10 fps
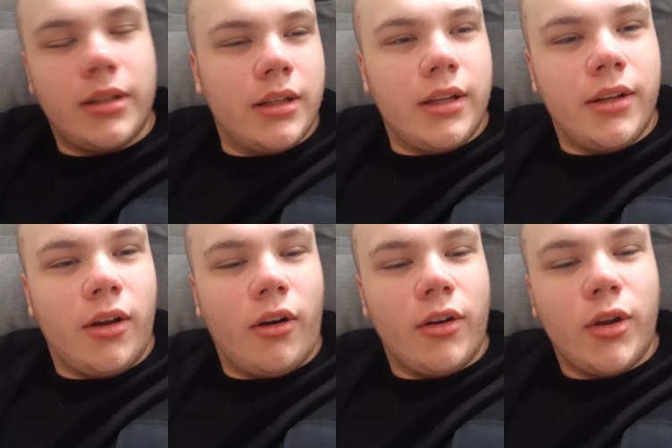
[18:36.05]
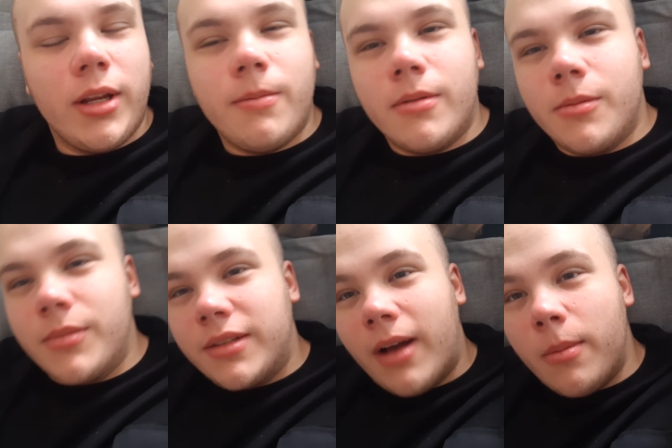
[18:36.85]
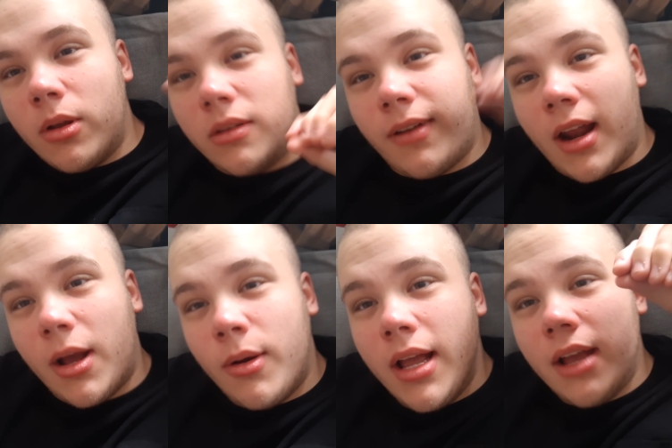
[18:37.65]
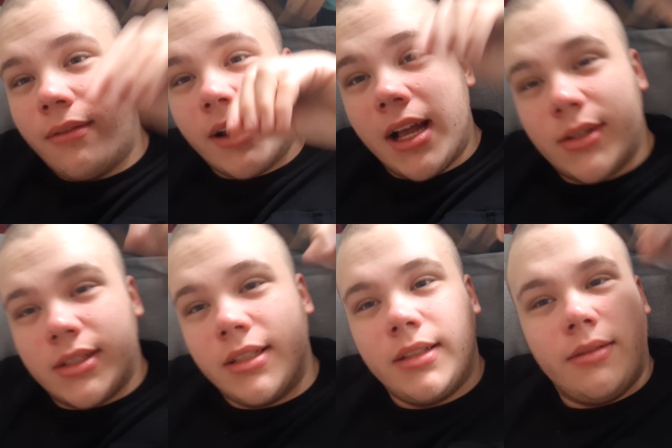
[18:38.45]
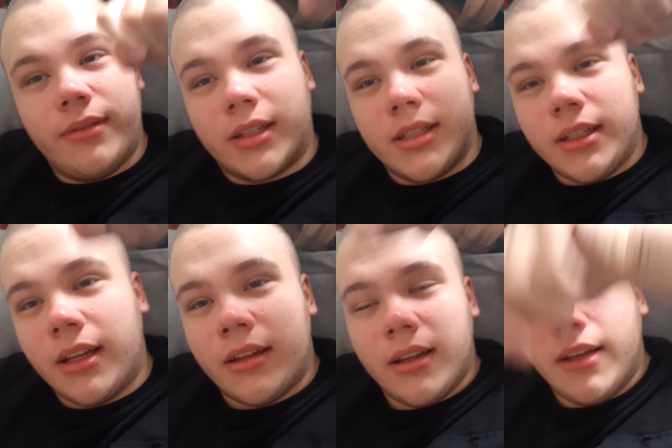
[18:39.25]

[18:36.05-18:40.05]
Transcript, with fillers: E, no, no i bym z wami otwierał w każdy właśnie